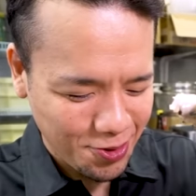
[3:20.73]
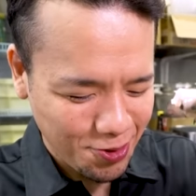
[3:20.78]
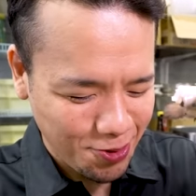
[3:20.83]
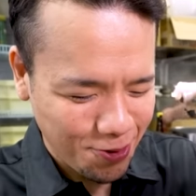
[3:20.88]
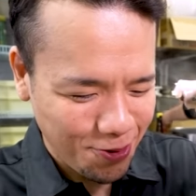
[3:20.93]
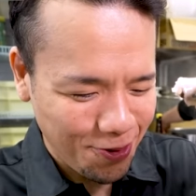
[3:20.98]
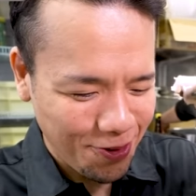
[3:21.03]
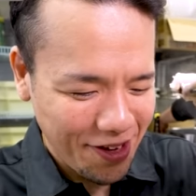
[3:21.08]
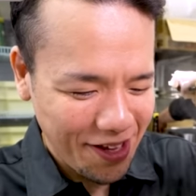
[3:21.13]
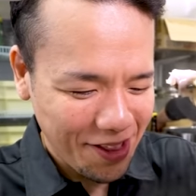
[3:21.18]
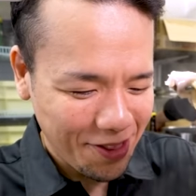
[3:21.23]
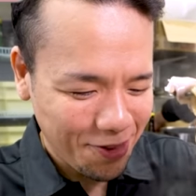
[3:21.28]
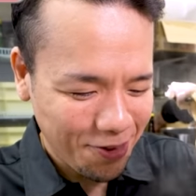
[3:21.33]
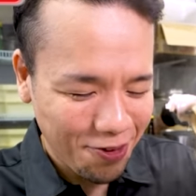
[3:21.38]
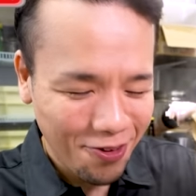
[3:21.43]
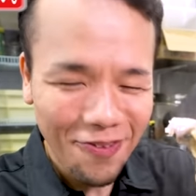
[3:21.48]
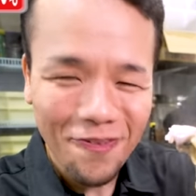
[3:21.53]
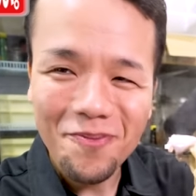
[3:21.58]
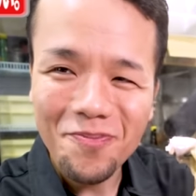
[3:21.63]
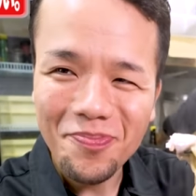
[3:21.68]
ちょっとこれ
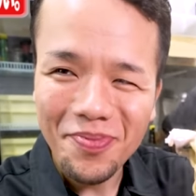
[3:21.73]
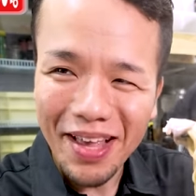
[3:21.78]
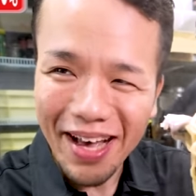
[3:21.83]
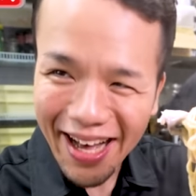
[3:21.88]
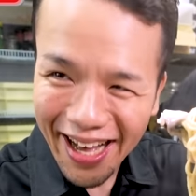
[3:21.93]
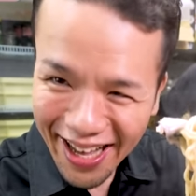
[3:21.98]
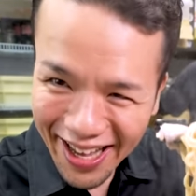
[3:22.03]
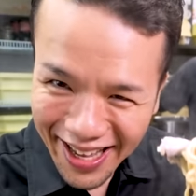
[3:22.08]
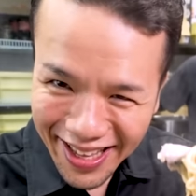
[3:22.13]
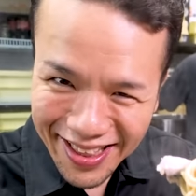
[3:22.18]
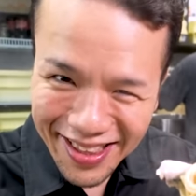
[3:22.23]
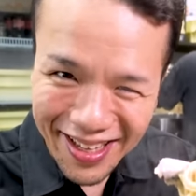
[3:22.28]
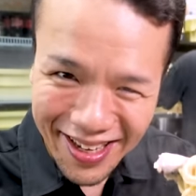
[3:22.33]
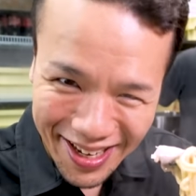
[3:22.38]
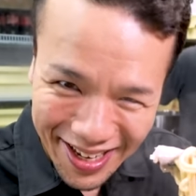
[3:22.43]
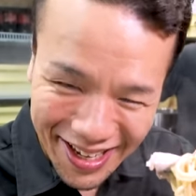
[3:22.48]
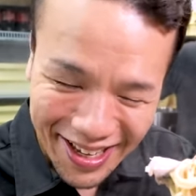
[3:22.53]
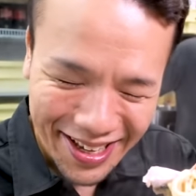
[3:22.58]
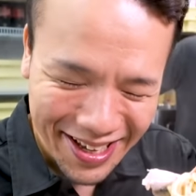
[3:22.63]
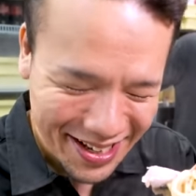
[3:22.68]
とあえて
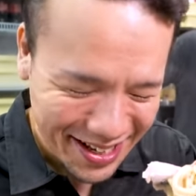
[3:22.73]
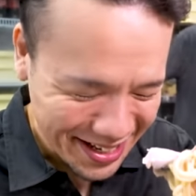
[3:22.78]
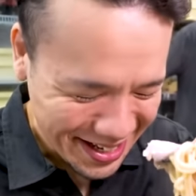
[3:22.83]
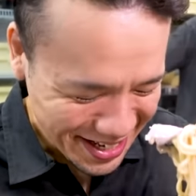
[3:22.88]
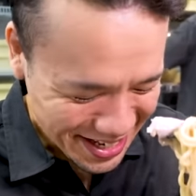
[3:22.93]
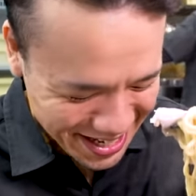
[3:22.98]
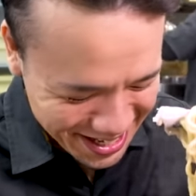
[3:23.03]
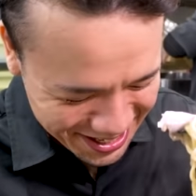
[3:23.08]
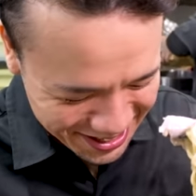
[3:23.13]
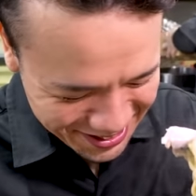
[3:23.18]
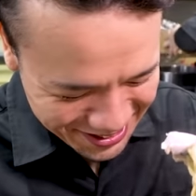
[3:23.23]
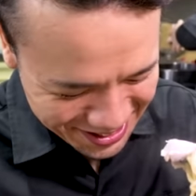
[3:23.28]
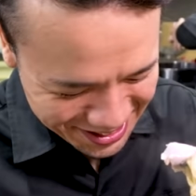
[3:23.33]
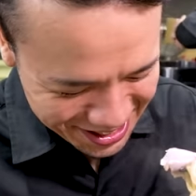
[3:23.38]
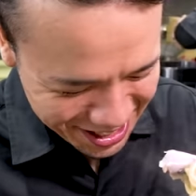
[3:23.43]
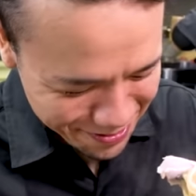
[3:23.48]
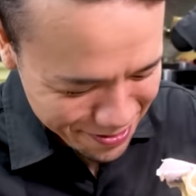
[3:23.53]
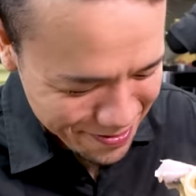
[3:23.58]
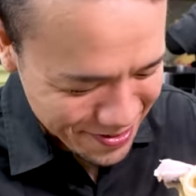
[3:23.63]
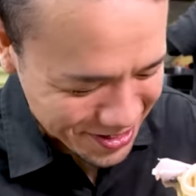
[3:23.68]
ね
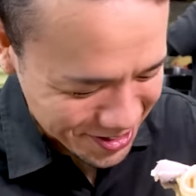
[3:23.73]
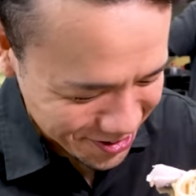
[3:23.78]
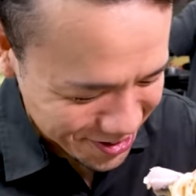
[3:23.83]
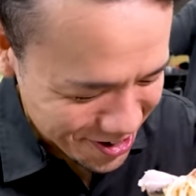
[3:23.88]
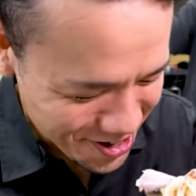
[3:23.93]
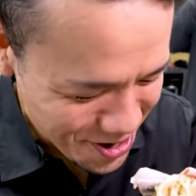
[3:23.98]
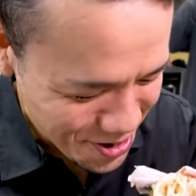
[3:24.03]
食べましょ